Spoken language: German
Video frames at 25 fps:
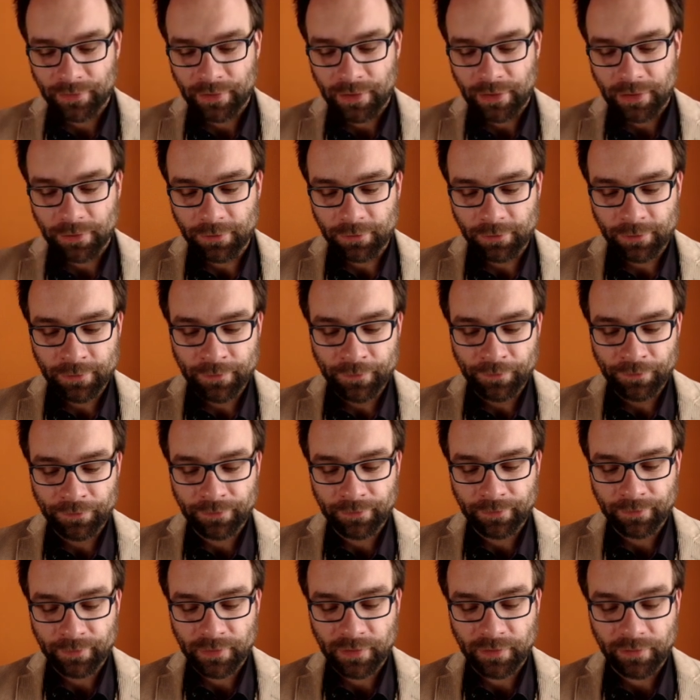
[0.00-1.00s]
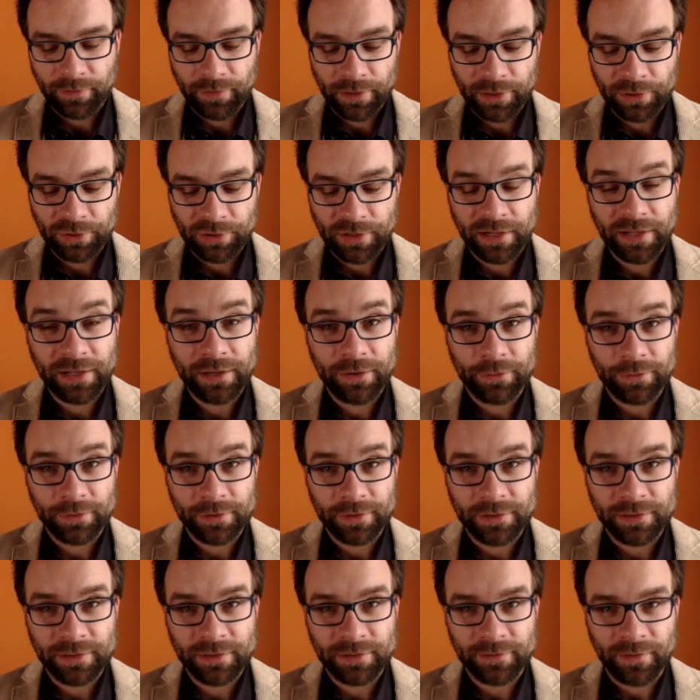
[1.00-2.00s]
hier oben, wir erstellen
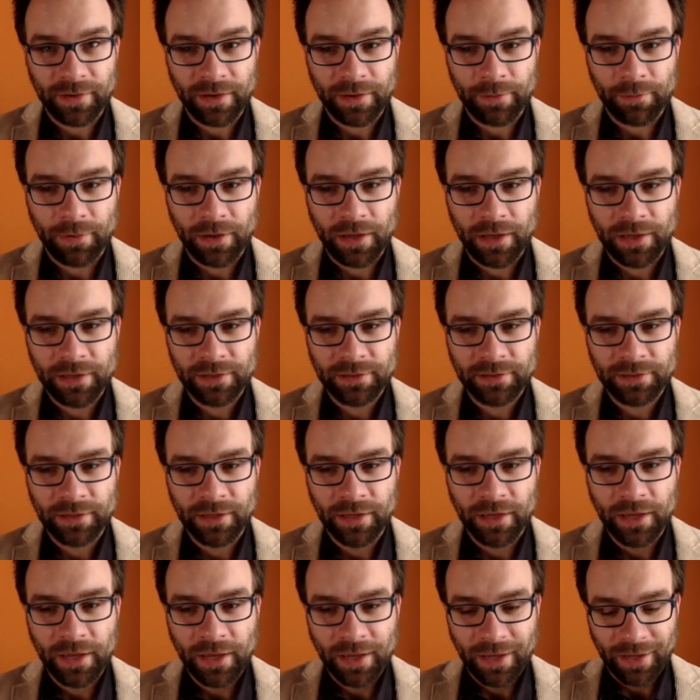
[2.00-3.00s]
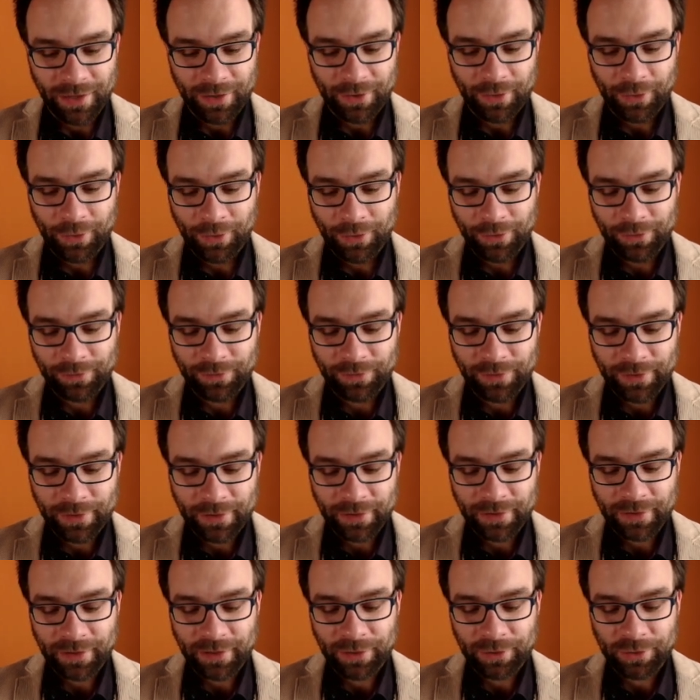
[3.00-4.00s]
uns zwei Bars und
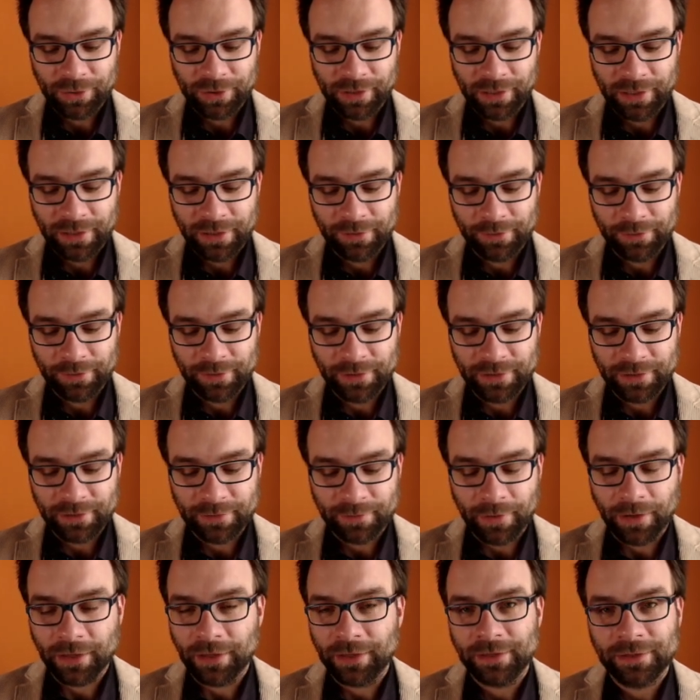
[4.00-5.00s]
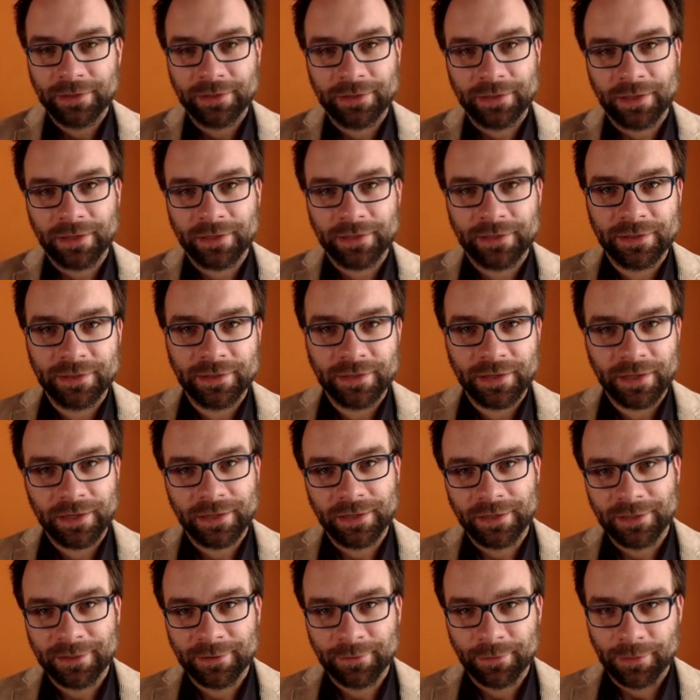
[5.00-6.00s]
wir erstellen uns zwei Instanzen der
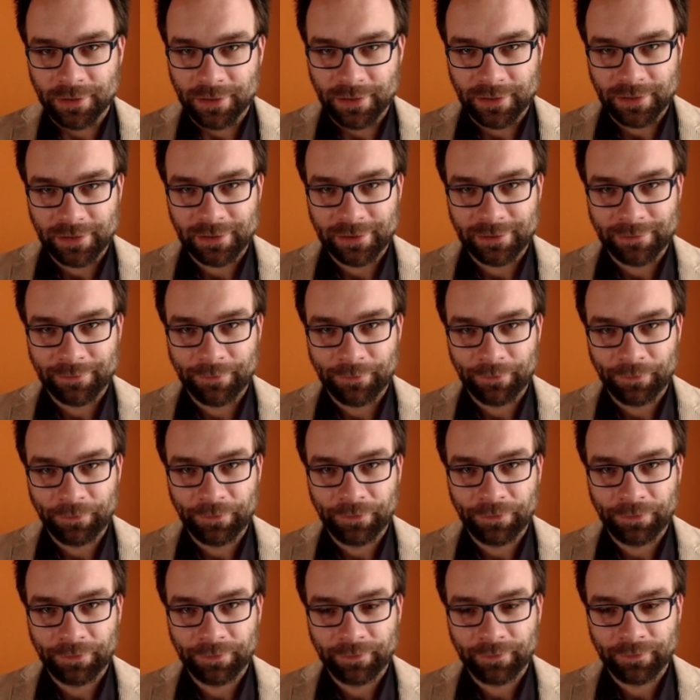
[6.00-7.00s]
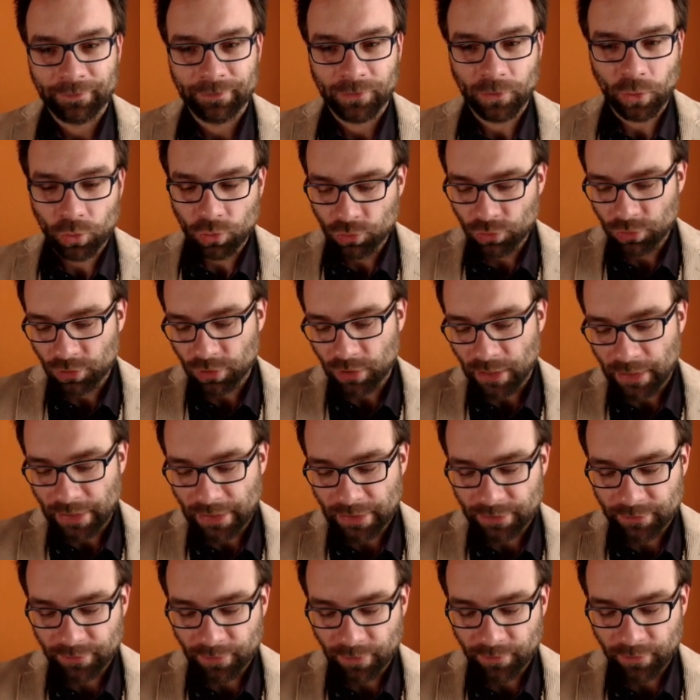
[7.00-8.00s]
Klasse Bars. Und
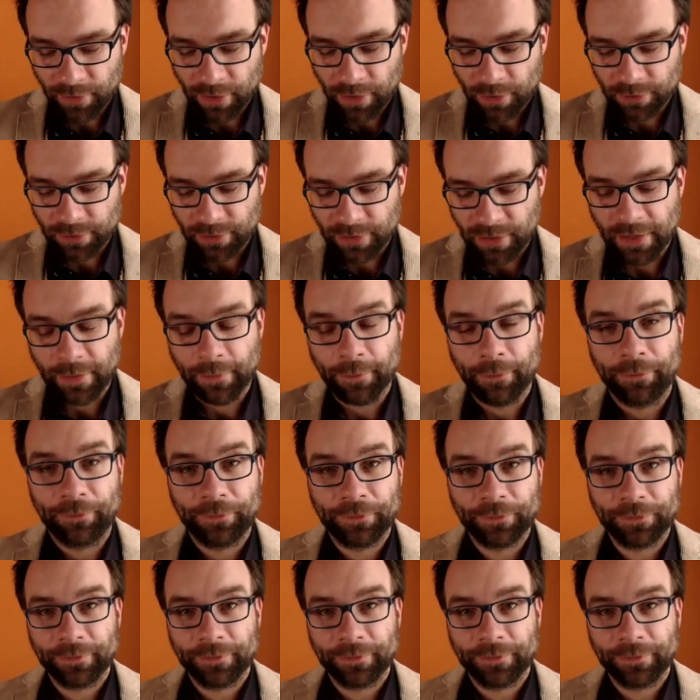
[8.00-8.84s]
alles wollen wir ausgeben.